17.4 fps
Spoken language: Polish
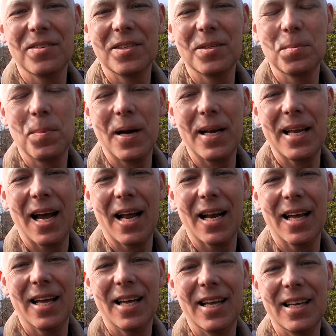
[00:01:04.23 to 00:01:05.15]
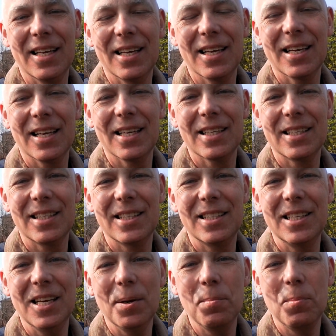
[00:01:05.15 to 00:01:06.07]
wspaniale. Jest
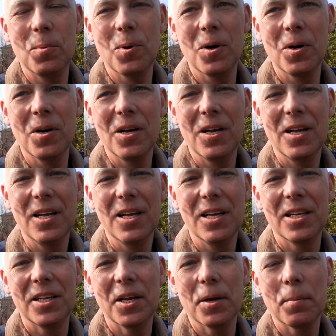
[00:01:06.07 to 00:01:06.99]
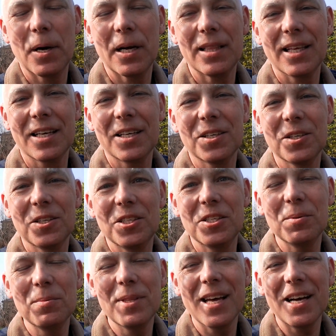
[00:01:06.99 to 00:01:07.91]
ciepło. Nie ma tego
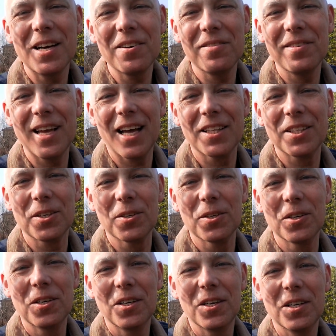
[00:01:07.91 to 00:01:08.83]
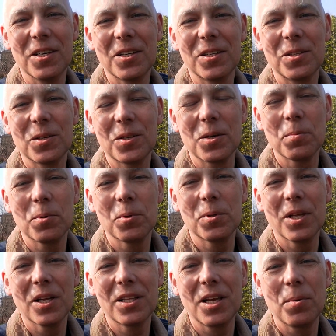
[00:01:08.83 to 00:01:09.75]
zimnego wiatru, który
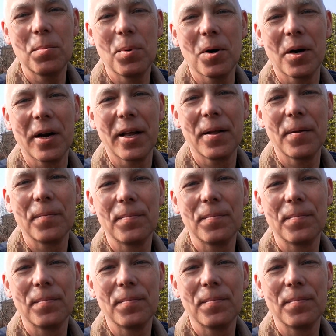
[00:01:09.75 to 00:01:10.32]
był do tej pory.